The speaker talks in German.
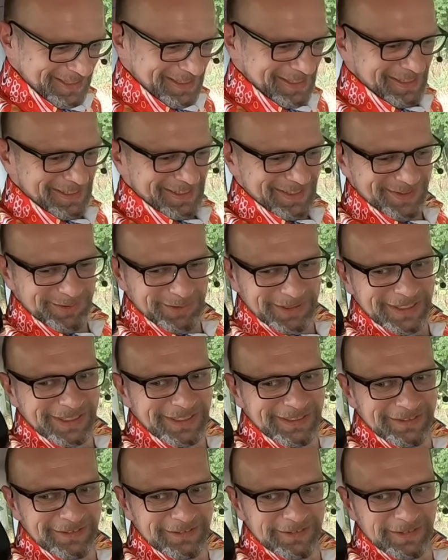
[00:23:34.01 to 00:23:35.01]
Also hier
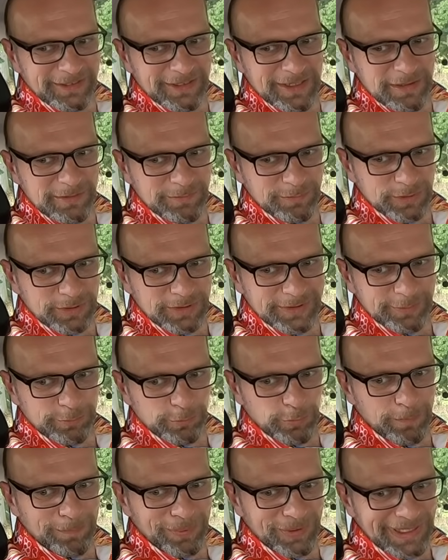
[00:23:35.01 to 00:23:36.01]
hinten äh, wirklich
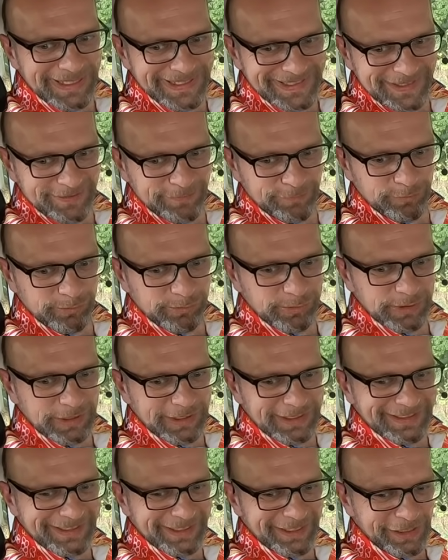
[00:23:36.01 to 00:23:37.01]
nur Platz
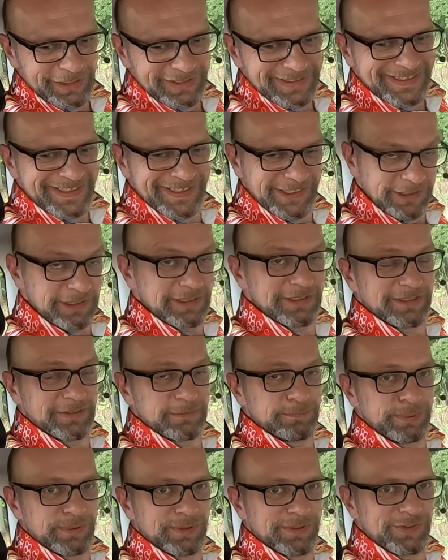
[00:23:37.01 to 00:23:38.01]
für drei
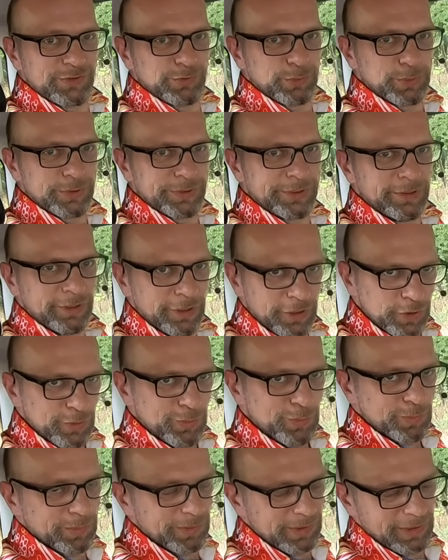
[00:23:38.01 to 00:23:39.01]
zierliche Personen
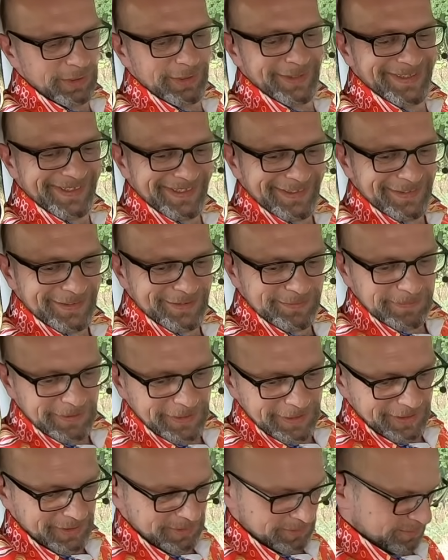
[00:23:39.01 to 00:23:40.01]
oder halt
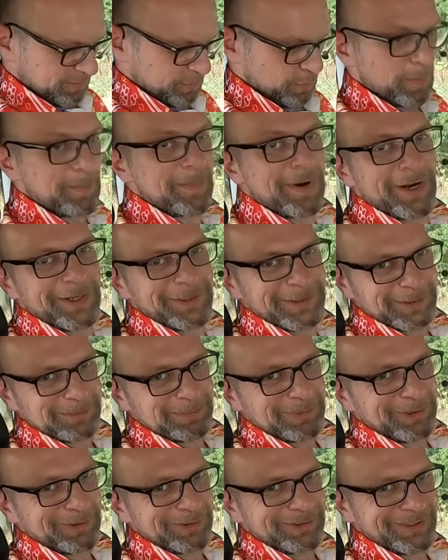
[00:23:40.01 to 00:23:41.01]
zwei normal
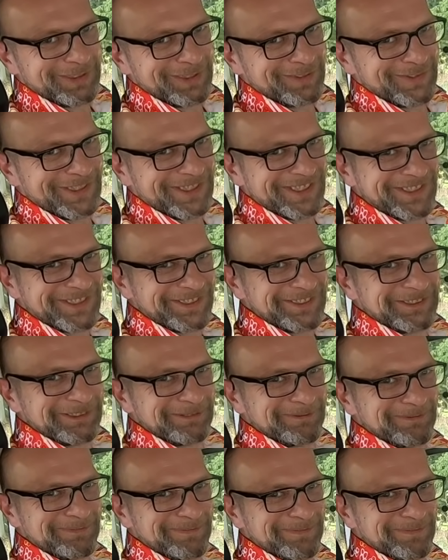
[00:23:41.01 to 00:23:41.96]
gebaute Erwachsene.